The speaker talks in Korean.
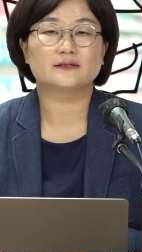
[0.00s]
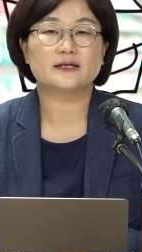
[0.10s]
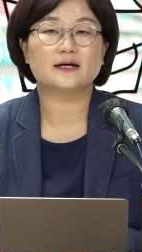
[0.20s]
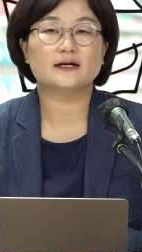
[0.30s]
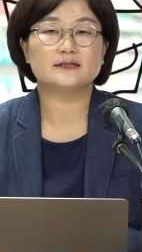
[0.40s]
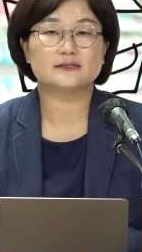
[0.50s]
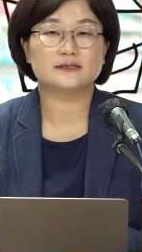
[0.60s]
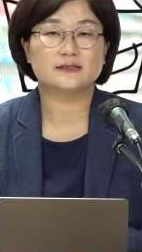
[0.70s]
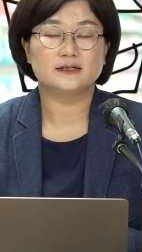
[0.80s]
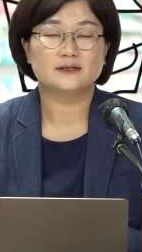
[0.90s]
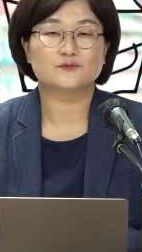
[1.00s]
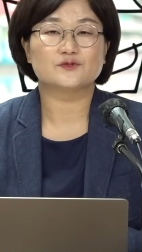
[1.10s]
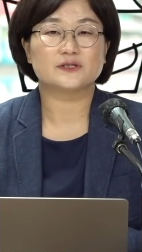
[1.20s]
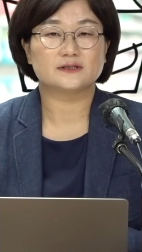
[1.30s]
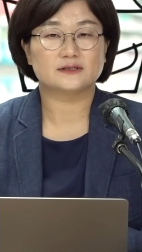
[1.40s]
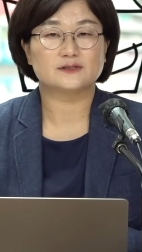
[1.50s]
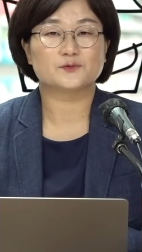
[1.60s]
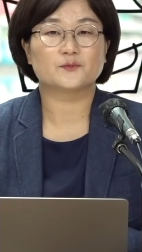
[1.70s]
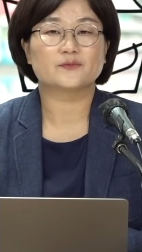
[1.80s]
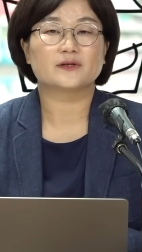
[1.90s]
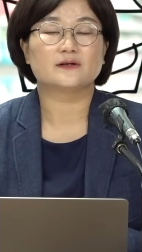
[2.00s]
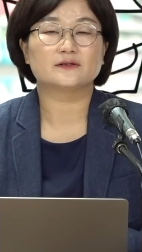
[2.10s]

세 가지 문제들이 좀 어,